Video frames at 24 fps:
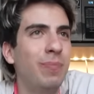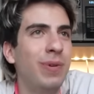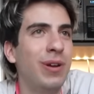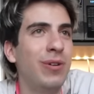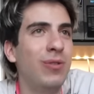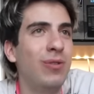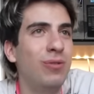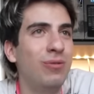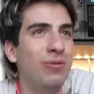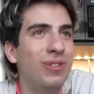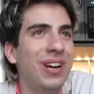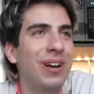
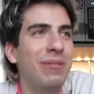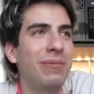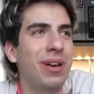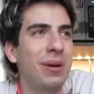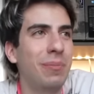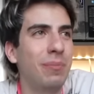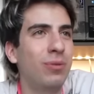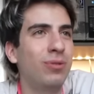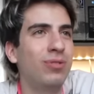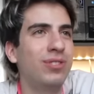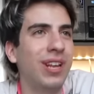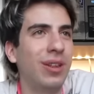Pero nunca había
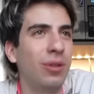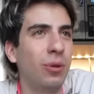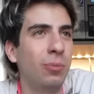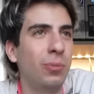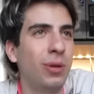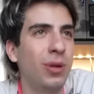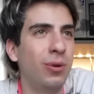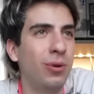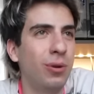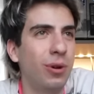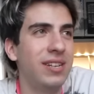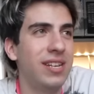apostado mi
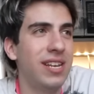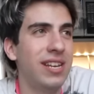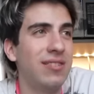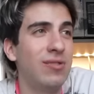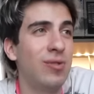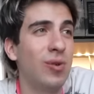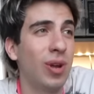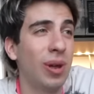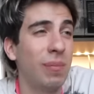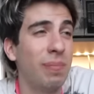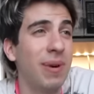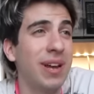honor. Y es
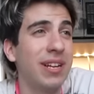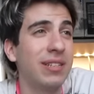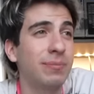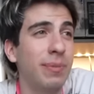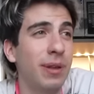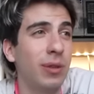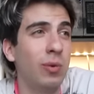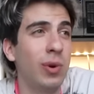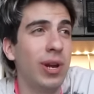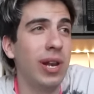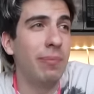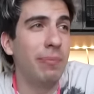lo que más
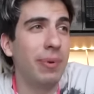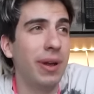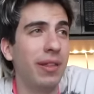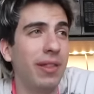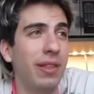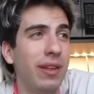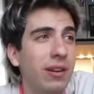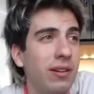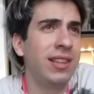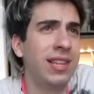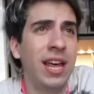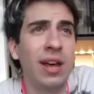me duele
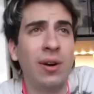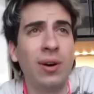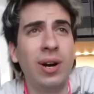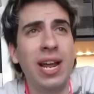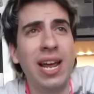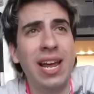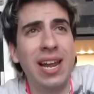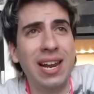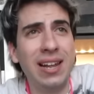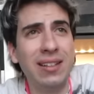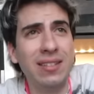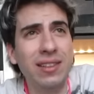perder. De ahora en
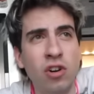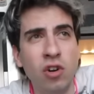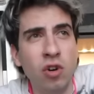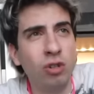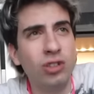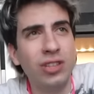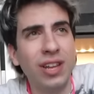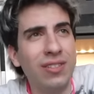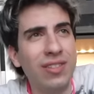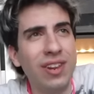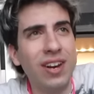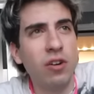adelante no
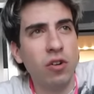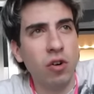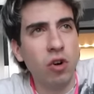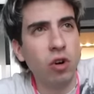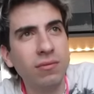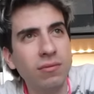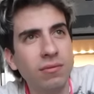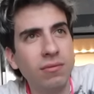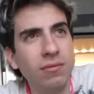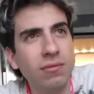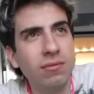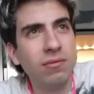tendré
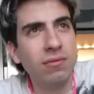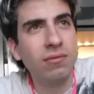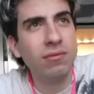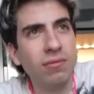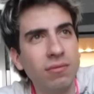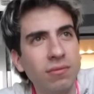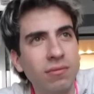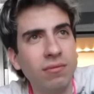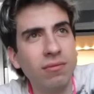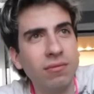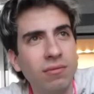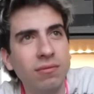honor. Hasta que
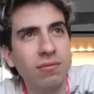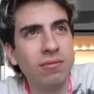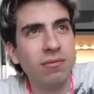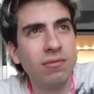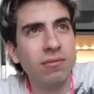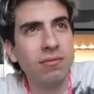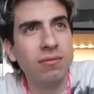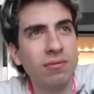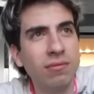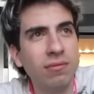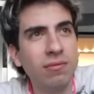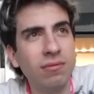hagas algo
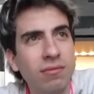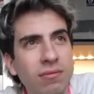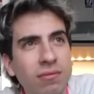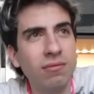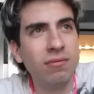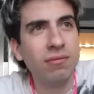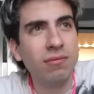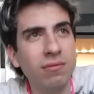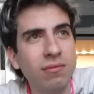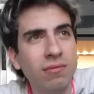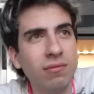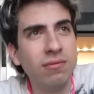que
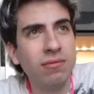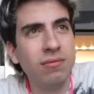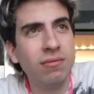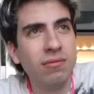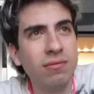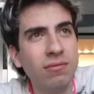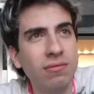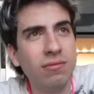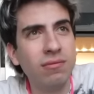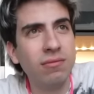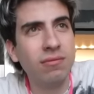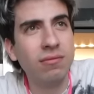recupere.
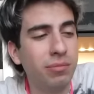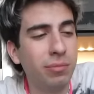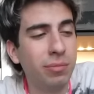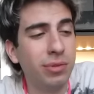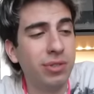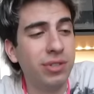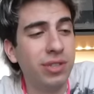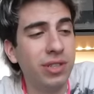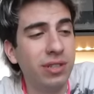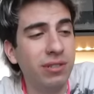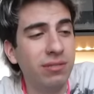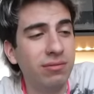
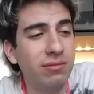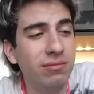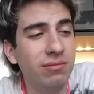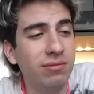Pues sí.